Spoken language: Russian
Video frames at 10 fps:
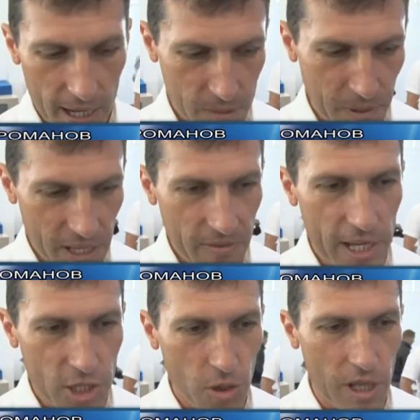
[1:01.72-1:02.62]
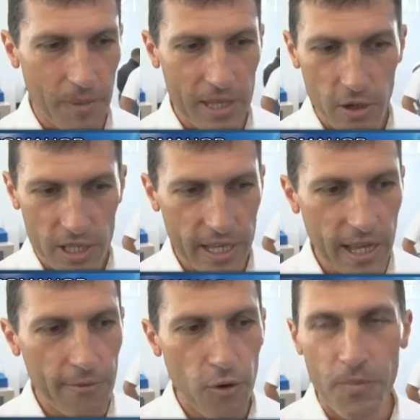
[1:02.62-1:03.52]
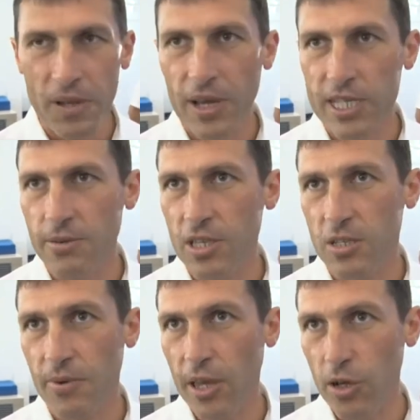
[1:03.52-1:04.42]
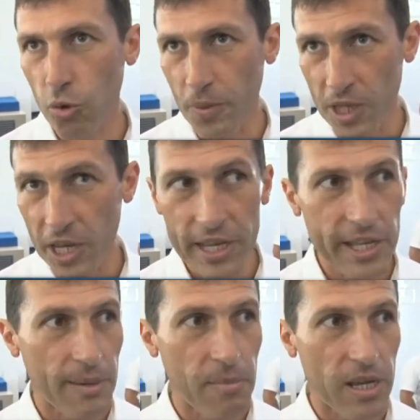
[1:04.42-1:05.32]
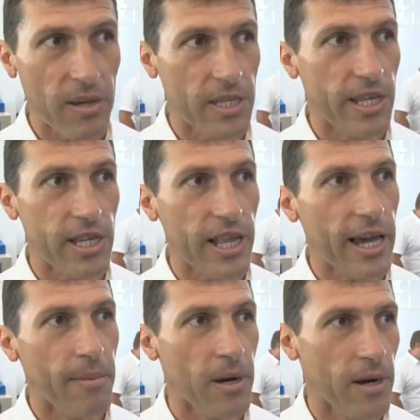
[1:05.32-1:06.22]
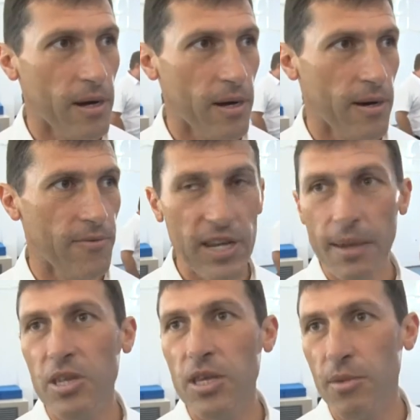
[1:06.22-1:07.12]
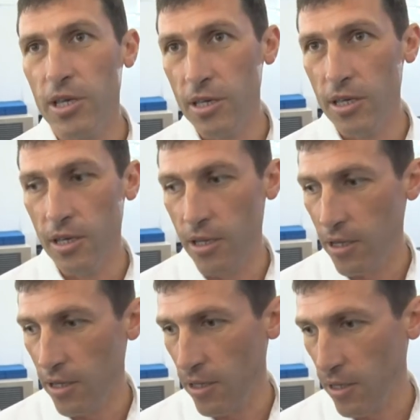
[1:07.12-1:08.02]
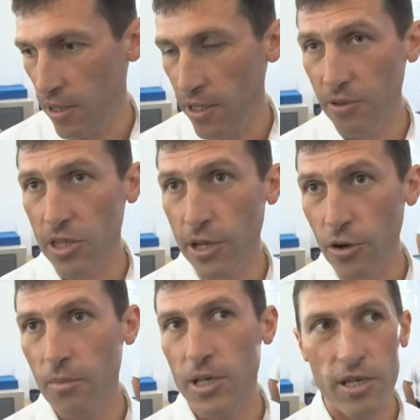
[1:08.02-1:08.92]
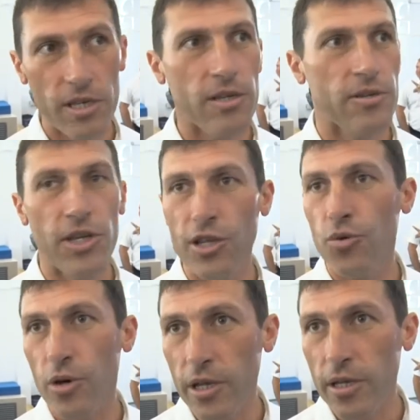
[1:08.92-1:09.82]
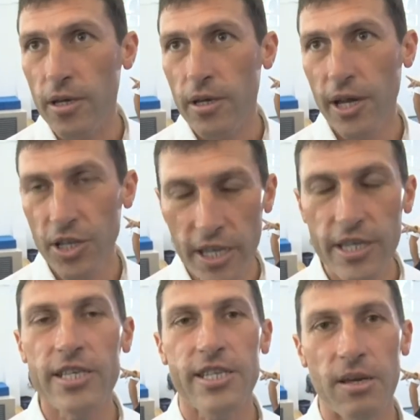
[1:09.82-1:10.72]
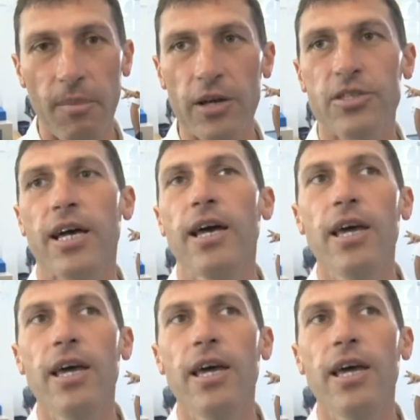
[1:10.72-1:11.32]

Спортивная школа подает заявку, привязывает к своей группе тренера, мы их наделяем э, временем и э, инвентарем и территорией. Они на ней занимаются.